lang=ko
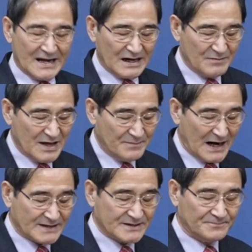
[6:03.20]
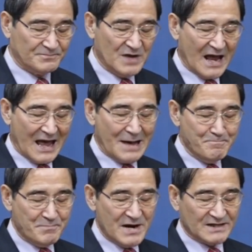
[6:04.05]
하나님의 말씀
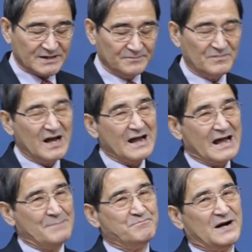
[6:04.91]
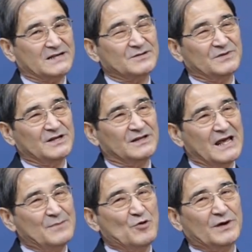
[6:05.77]
한 말씀 한 말씀이
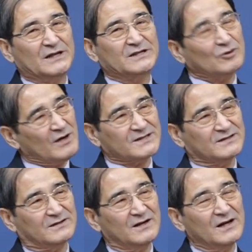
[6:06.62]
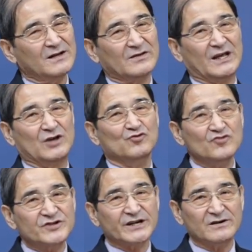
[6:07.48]
내 몸에 들어와서 내
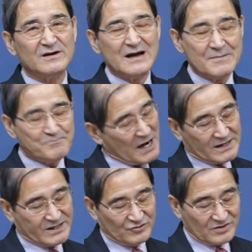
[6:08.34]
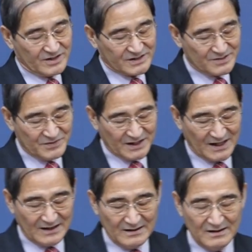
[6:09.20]
육체를 밝혀줄
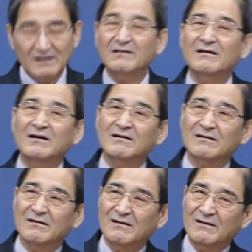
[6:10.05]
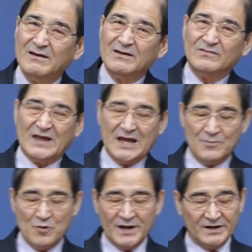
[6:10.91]
것입니다.
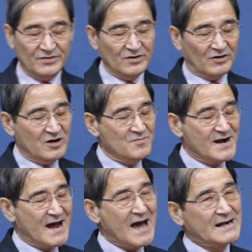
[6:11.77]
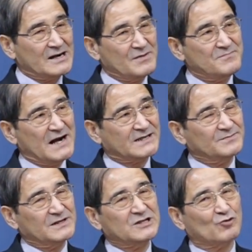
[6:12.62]
내 몸에는 얼마나 하나님의
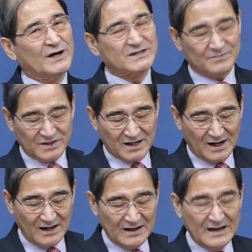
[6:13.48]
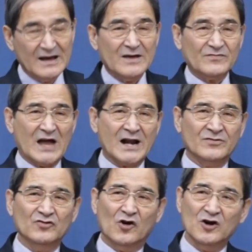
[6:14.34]
말씀이 들어와 있습니까?
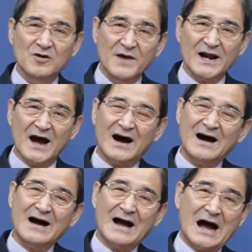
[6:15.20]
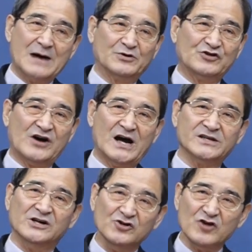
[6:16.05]
나는 얼마나
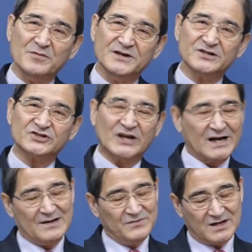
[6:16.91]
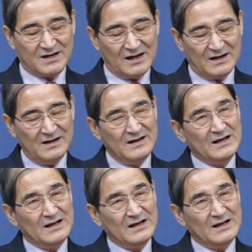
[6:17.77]
아버지와 영접하며 살아갑니까?